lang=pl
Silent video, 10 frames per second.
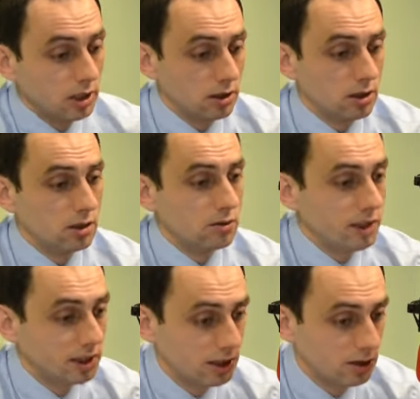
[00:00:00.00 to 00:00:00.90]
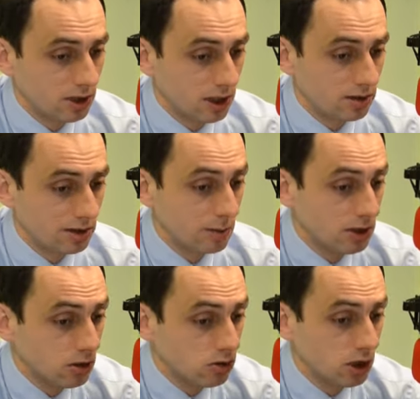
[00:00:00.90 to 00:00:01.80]
e, wachnięcia samej
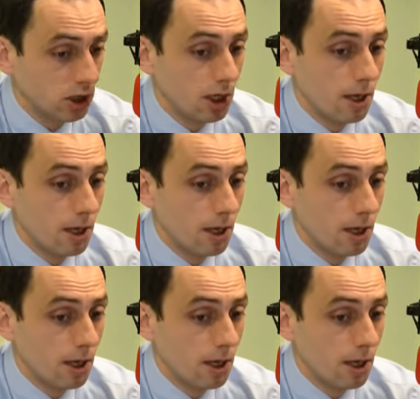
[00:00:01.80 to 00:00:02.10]
stoczni,